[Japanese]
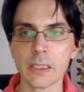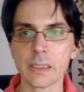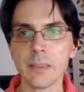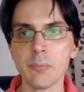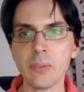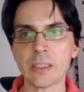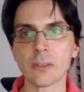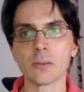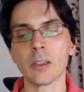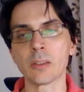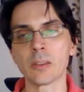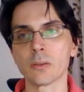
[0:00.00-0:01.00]
で、見た、
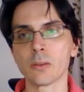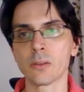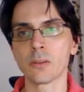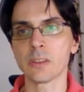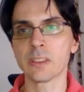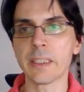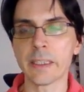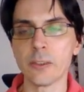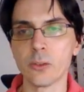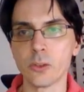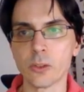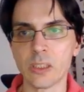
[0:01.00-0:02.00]
あと、前回の
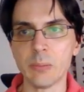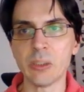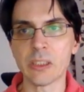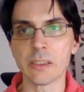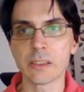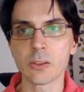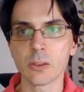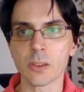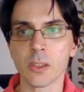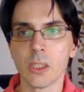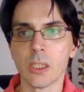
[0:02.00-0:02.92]
授業で見たんですけど、